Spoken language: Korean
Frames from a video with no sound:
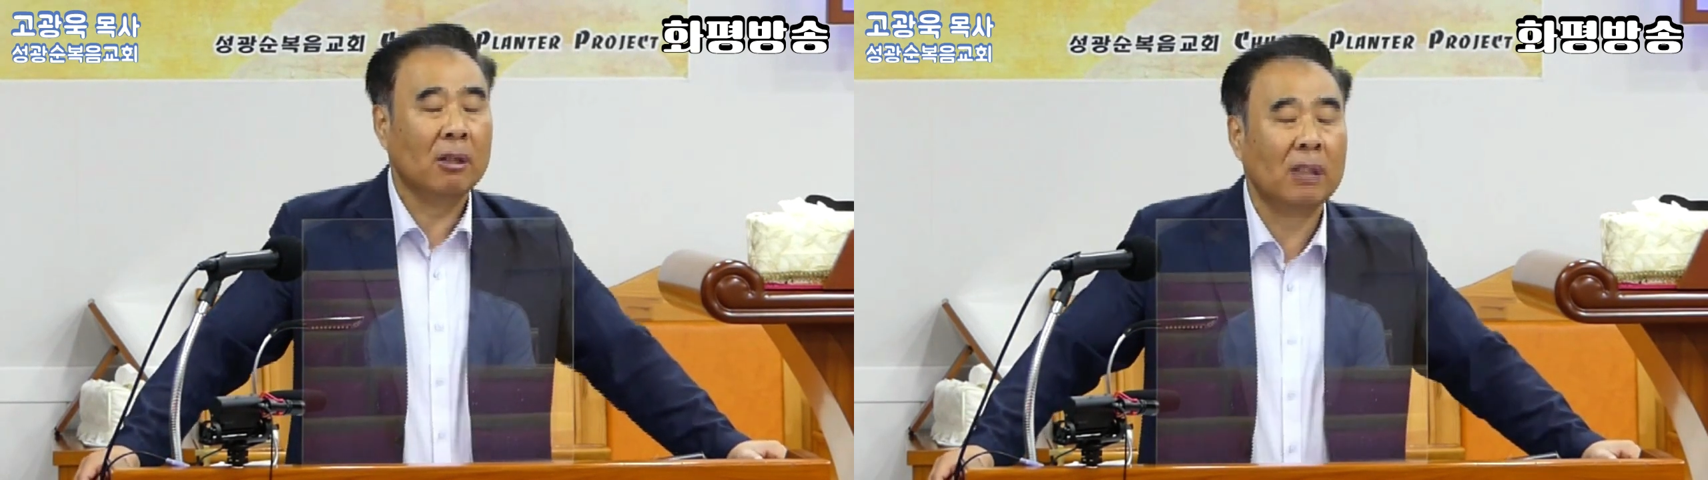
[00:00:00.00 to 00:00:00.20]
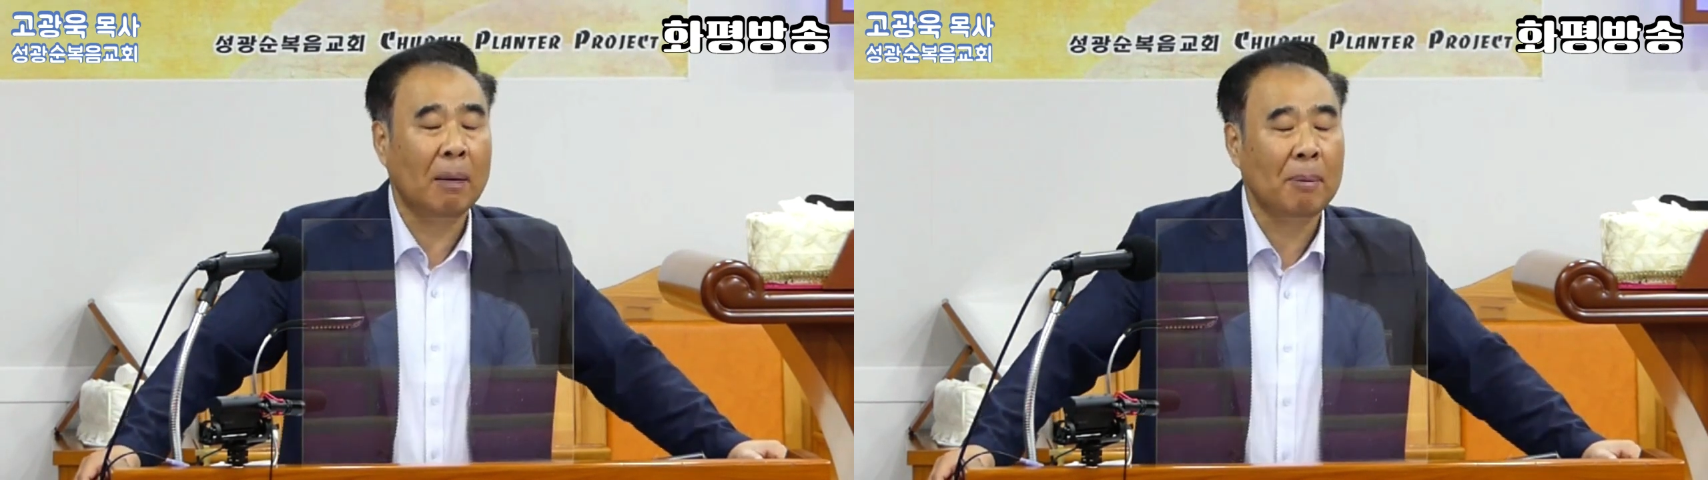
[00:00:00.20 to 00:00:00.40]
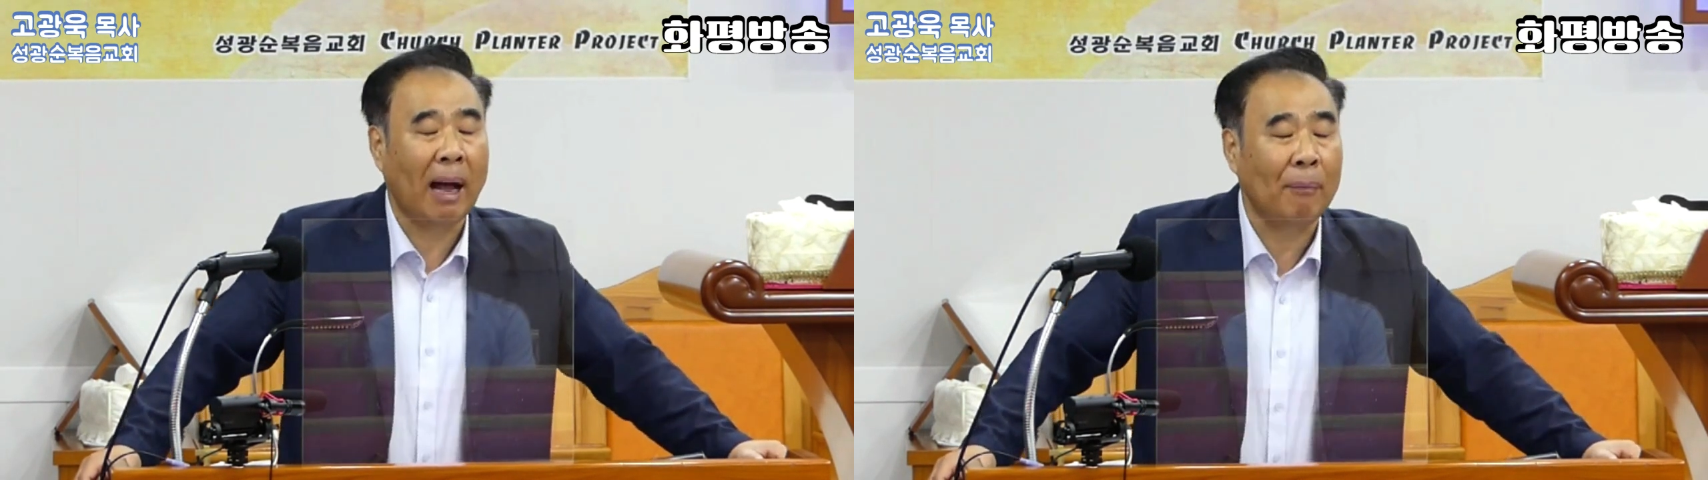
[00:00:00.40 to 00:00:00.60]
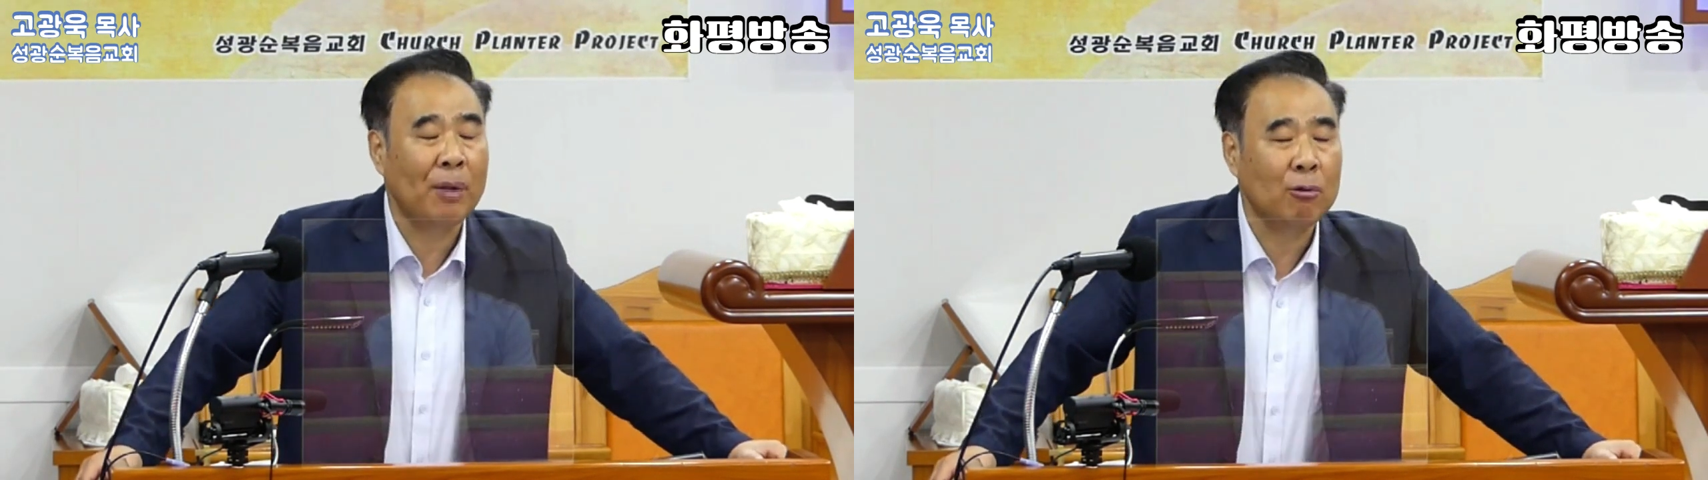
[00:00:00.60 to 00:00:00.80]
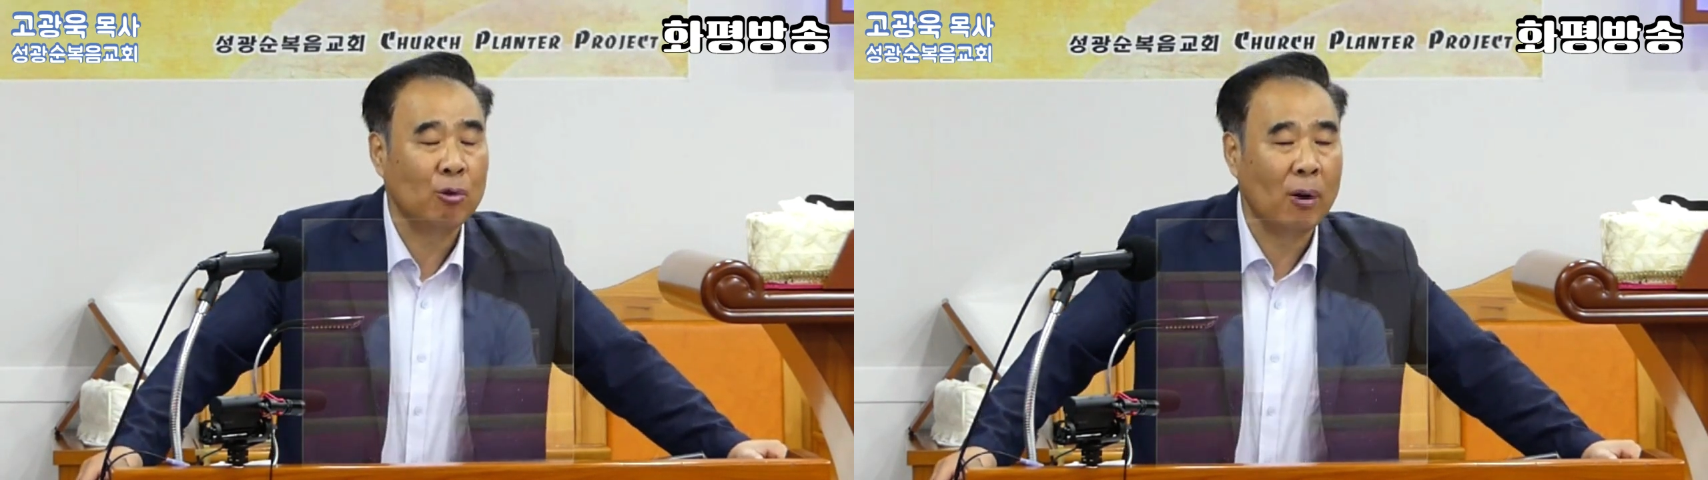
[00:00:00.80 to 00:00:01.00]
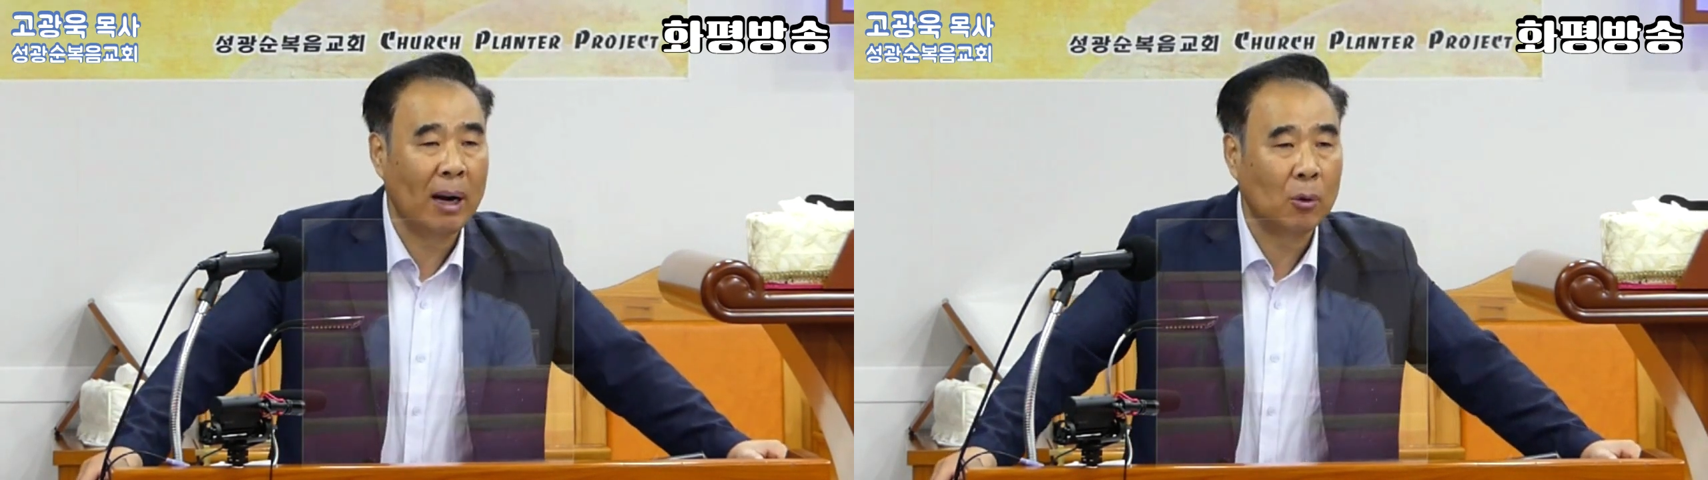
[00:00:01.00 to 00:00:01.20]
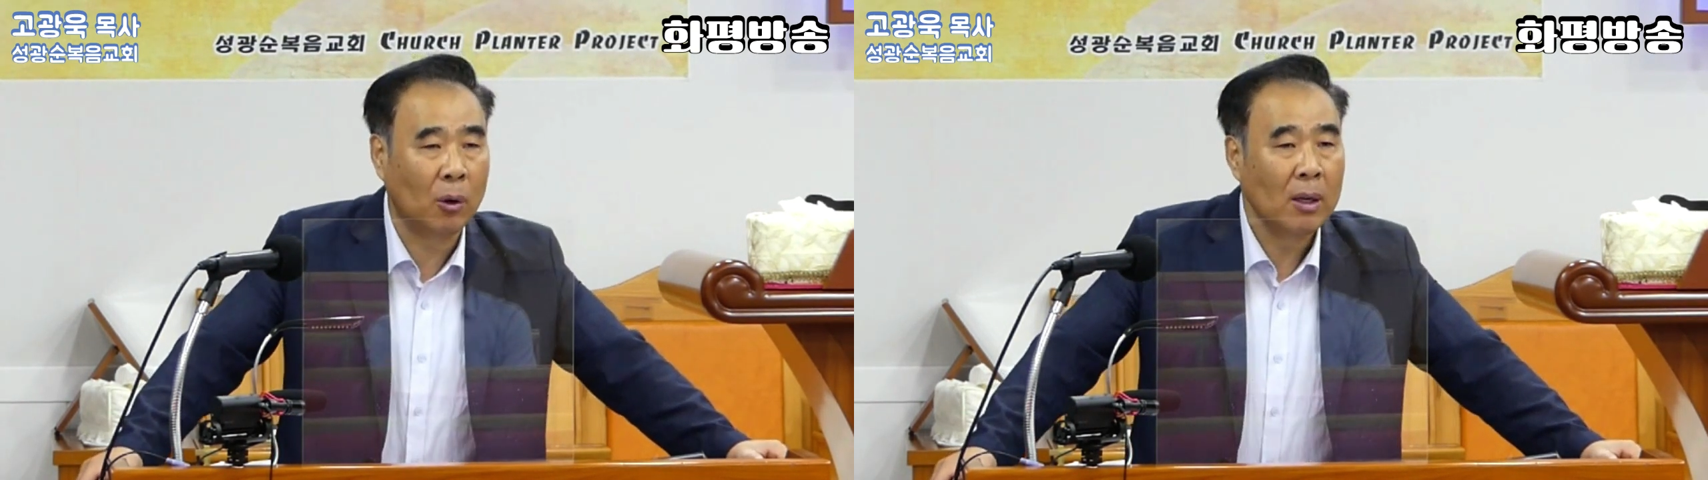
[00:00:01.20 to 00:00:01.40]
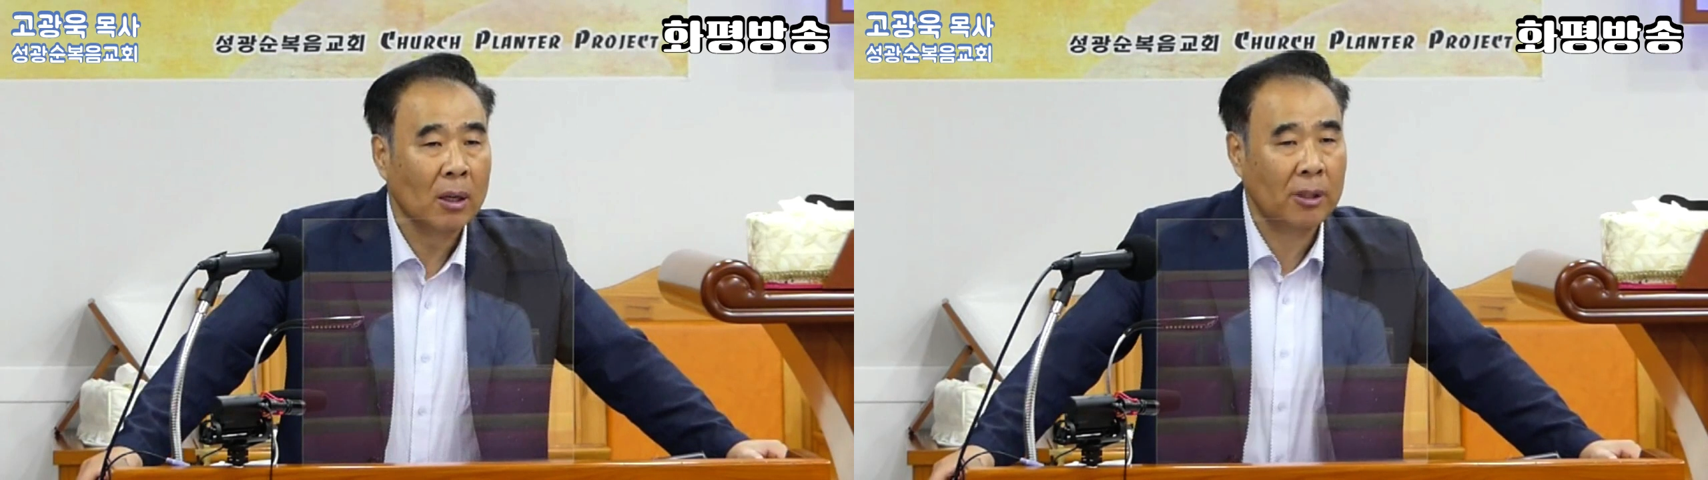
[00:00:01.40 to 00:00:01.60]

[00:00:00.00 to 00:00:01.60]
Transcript: 응답이 안 될 줄로 알고